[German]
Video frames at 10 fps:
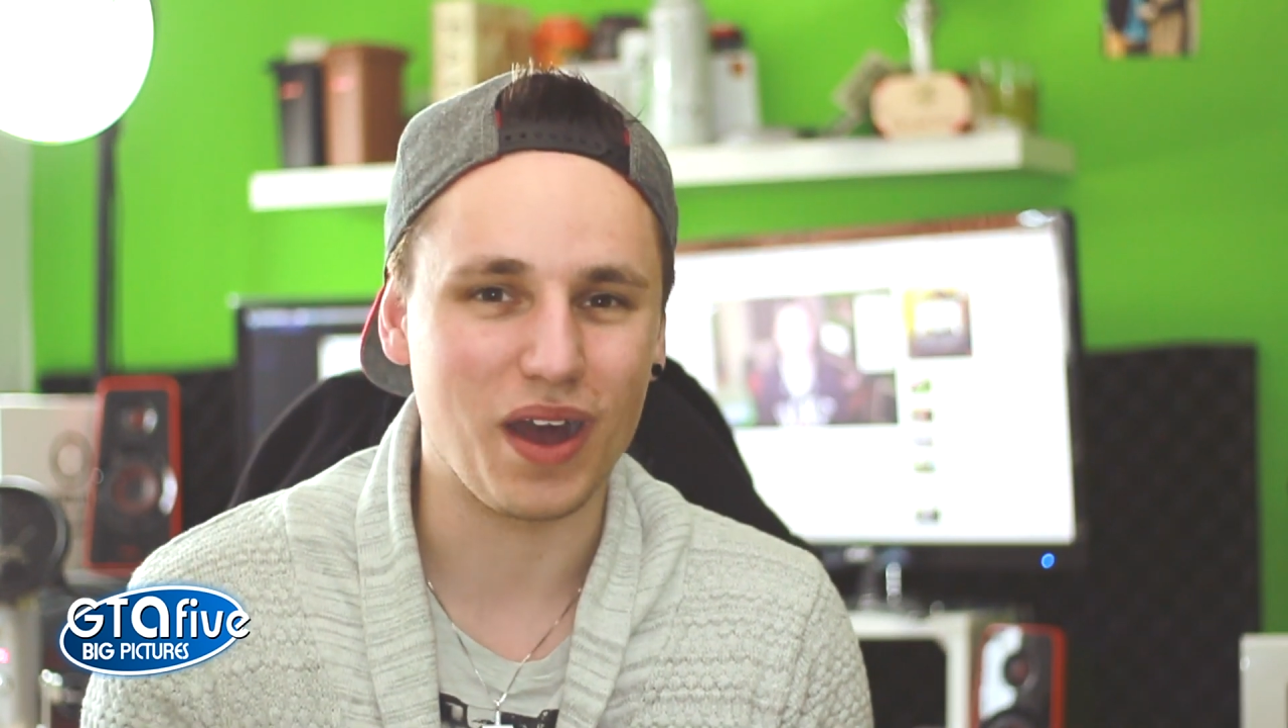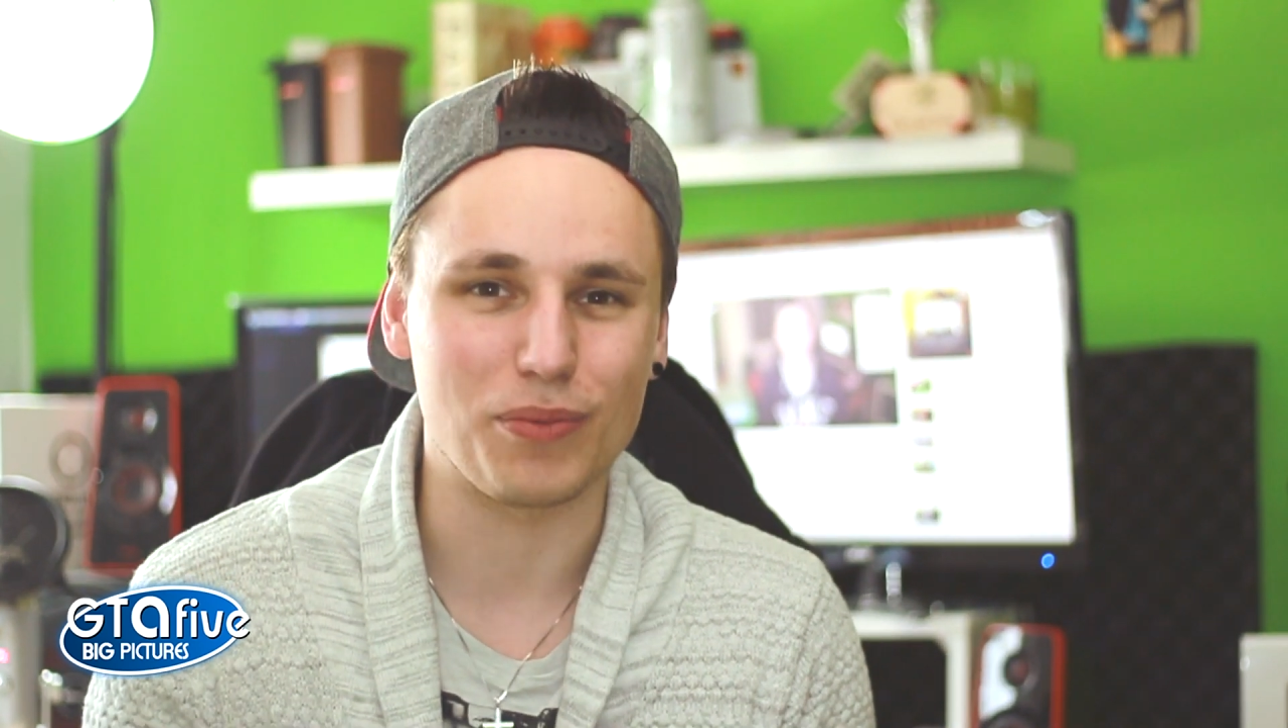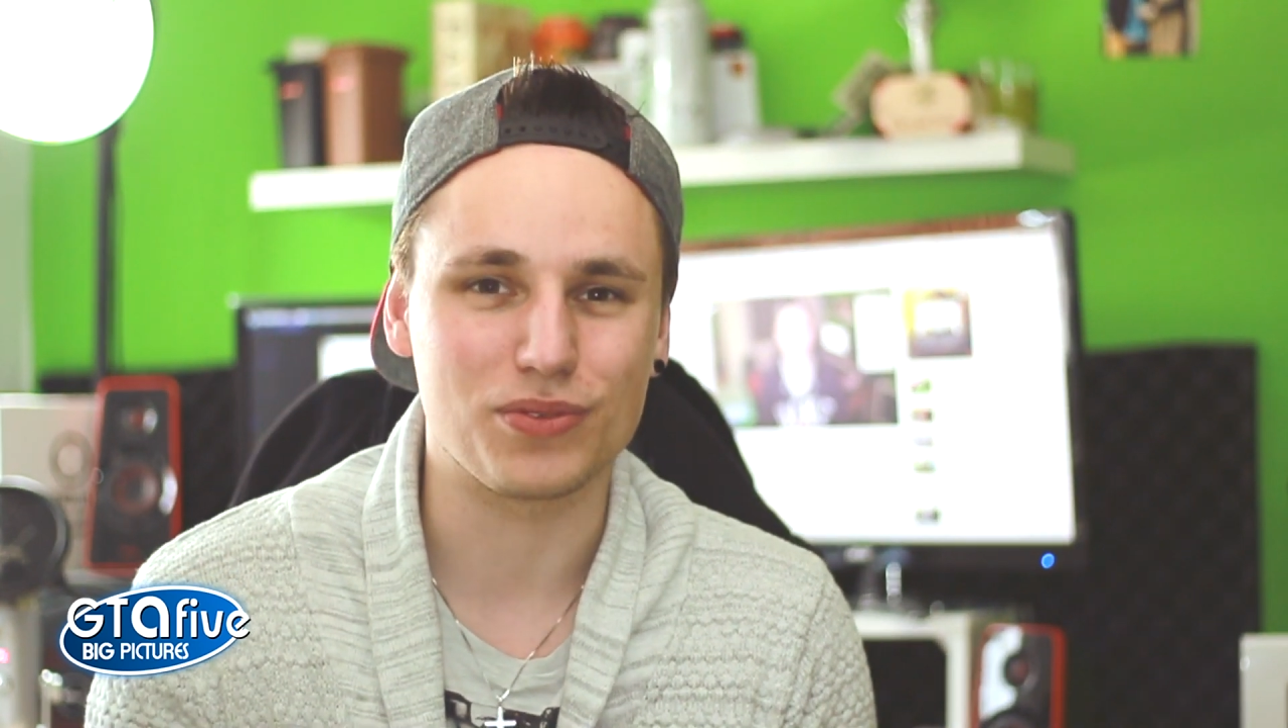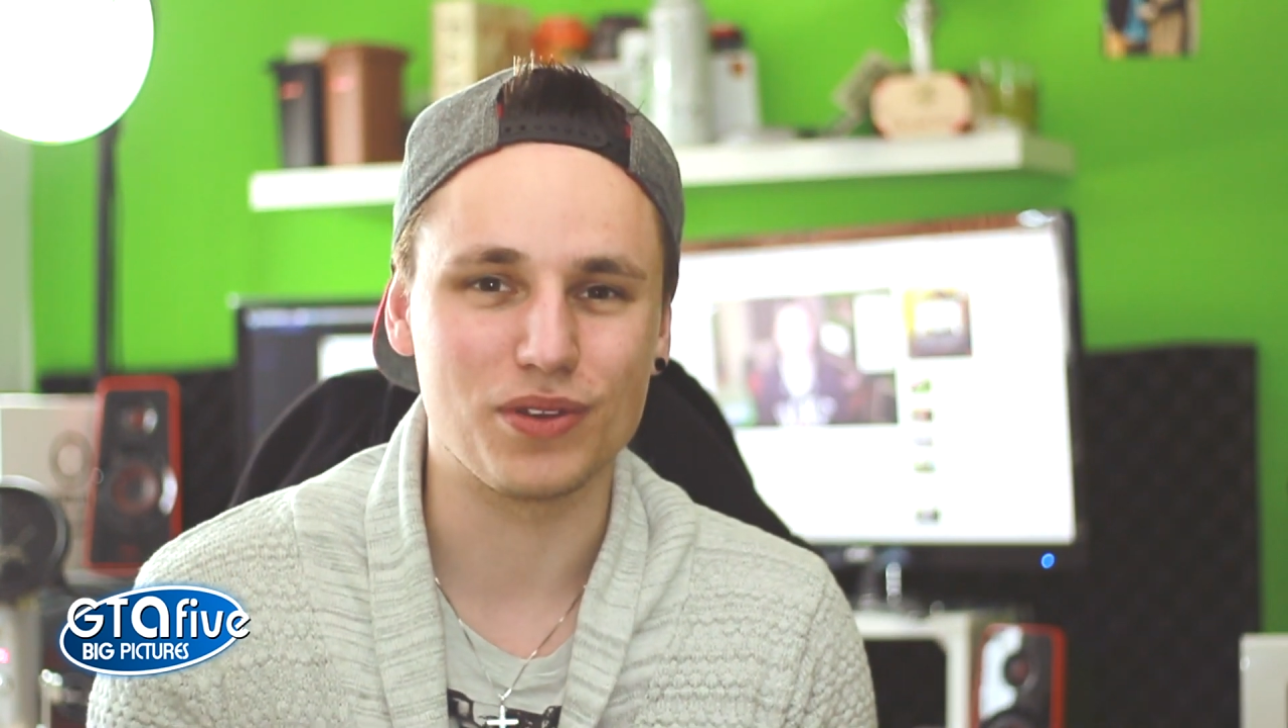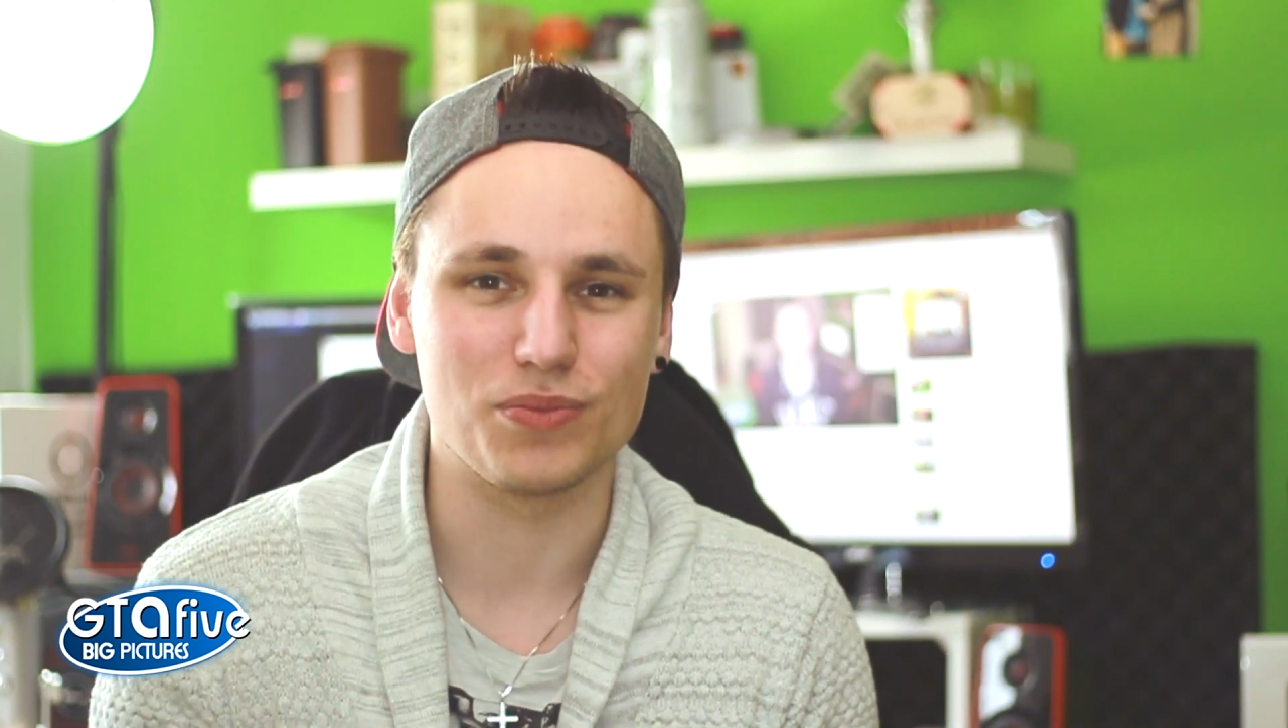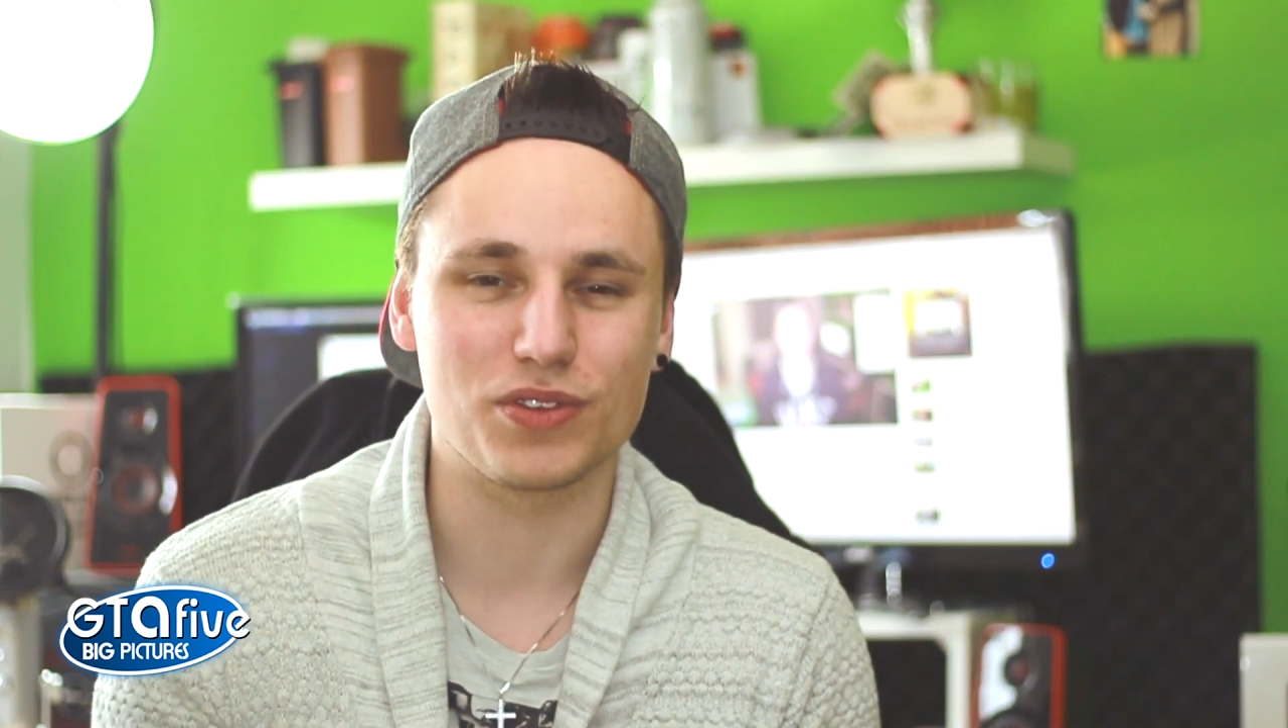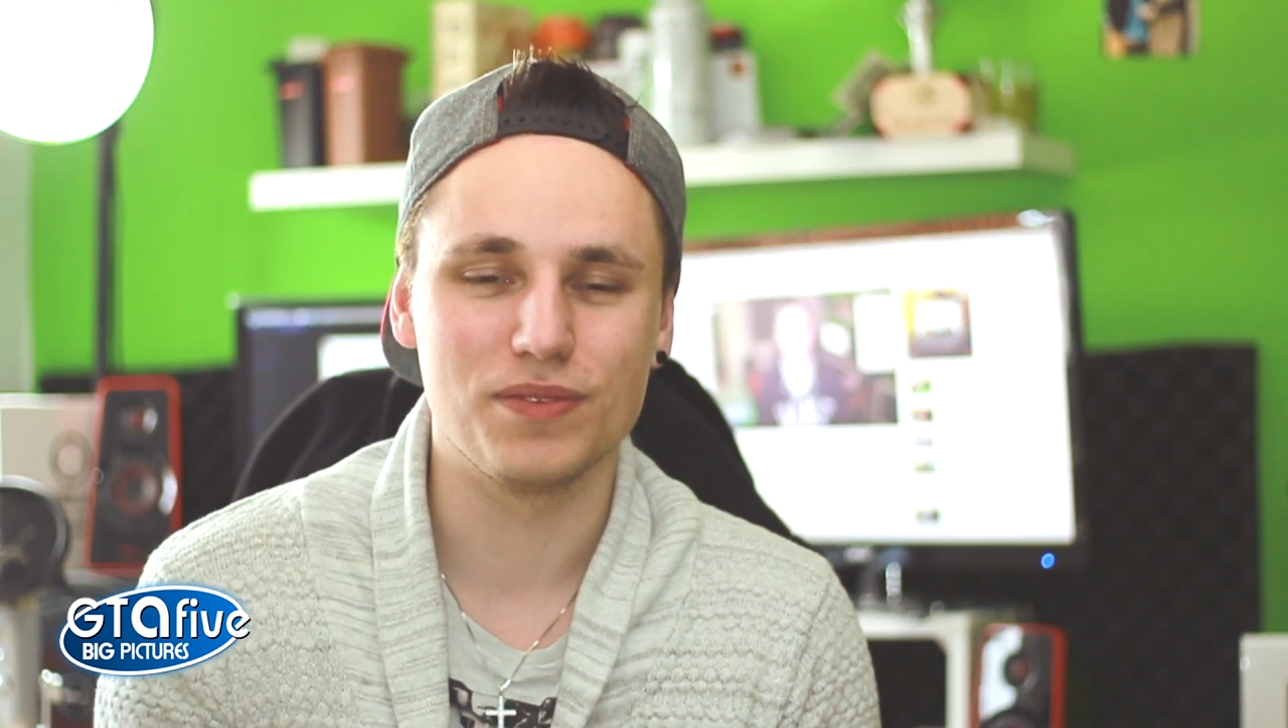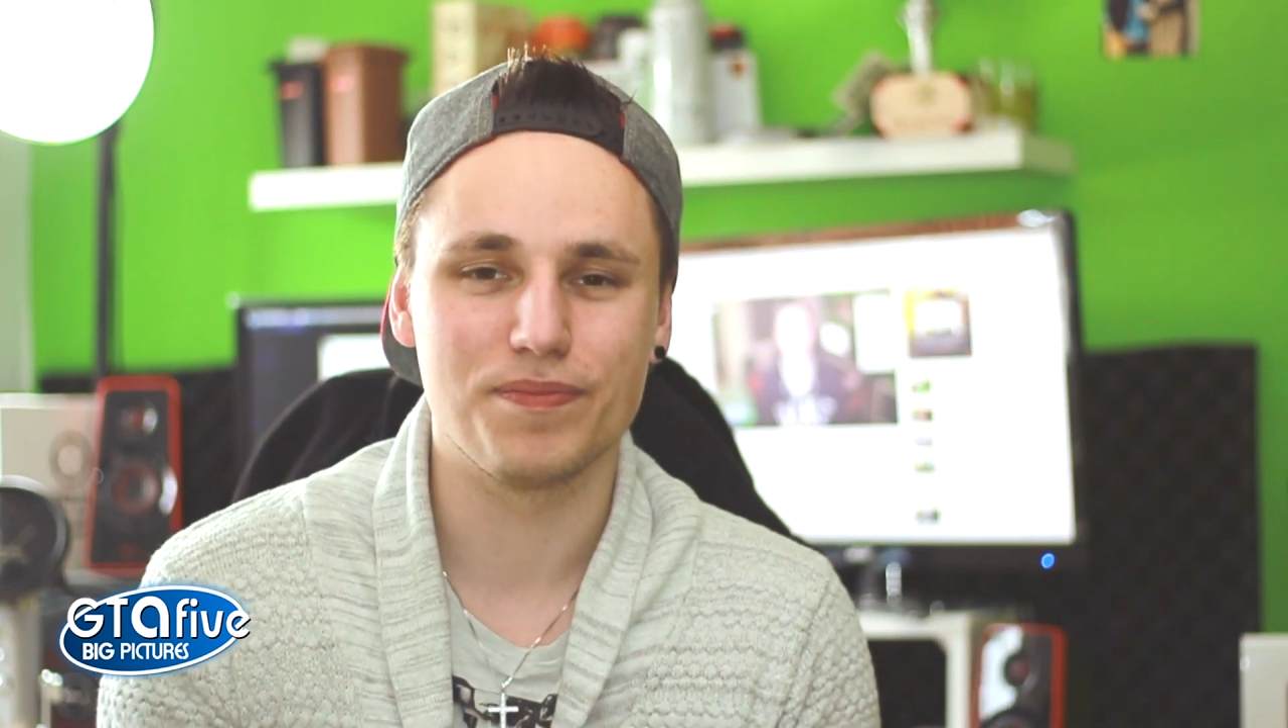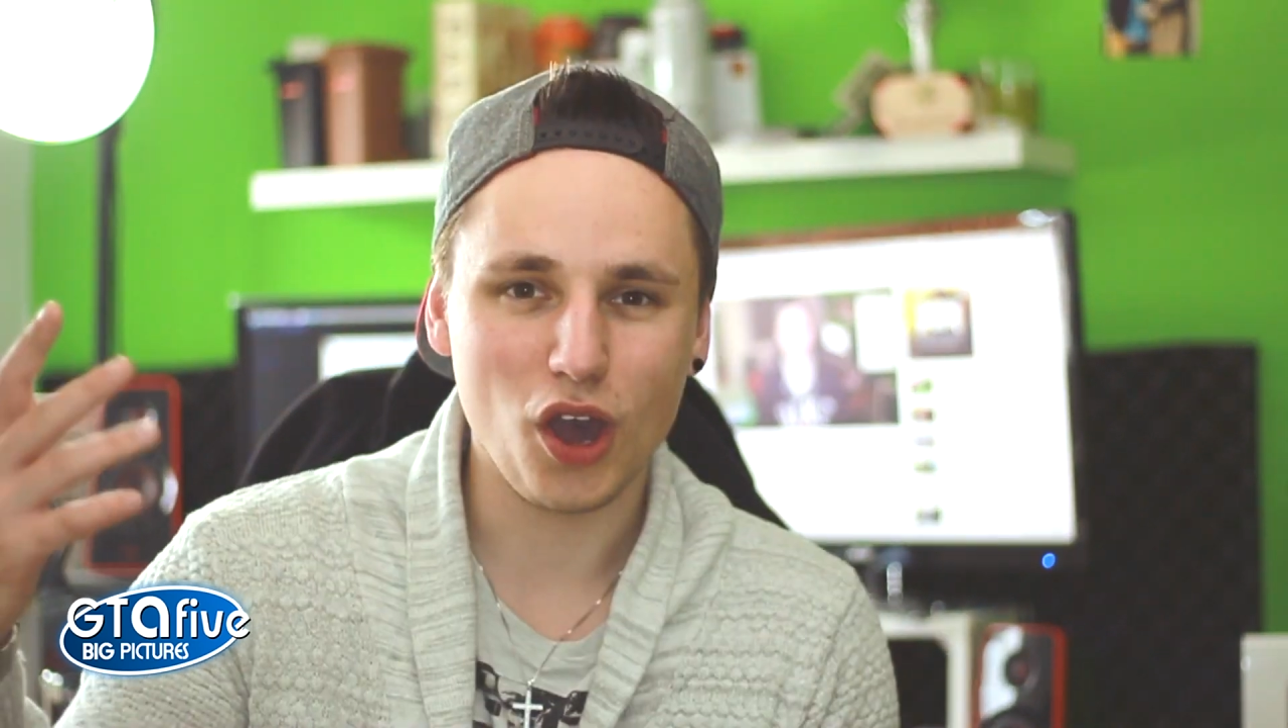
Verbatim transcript: abstimmt.